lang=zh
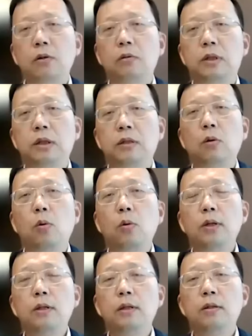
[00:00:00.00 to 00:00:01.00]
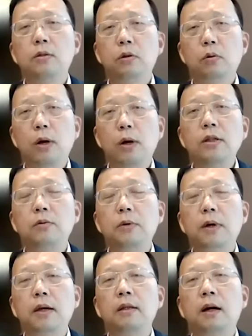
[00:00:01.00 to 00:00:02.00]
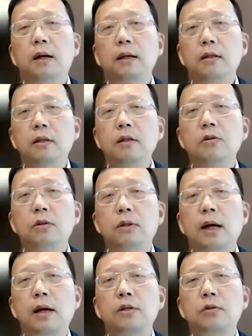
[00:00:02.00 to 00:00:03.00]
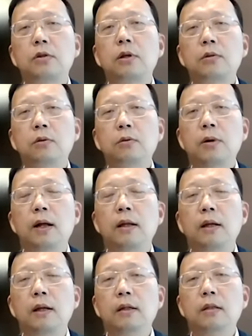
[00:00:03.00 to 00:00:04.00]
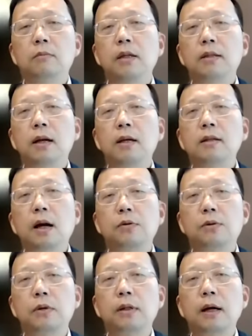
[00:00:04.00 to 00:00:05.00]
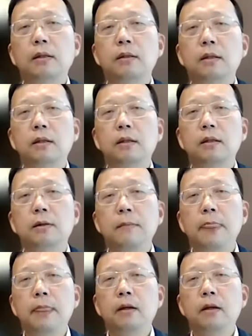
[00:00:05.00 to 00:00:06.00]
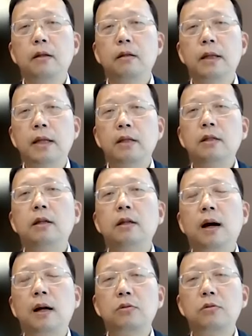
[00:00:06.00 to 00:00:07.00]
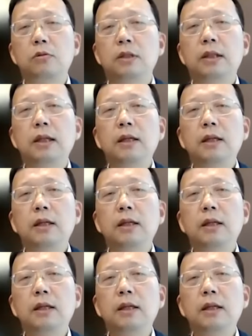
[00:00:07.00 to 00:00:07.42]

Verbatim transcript: 有这个活力的一个关键的原因啊。它人口是大概九千万，平均年龄三十二岁，它的这个呃年轻人啊，就是我们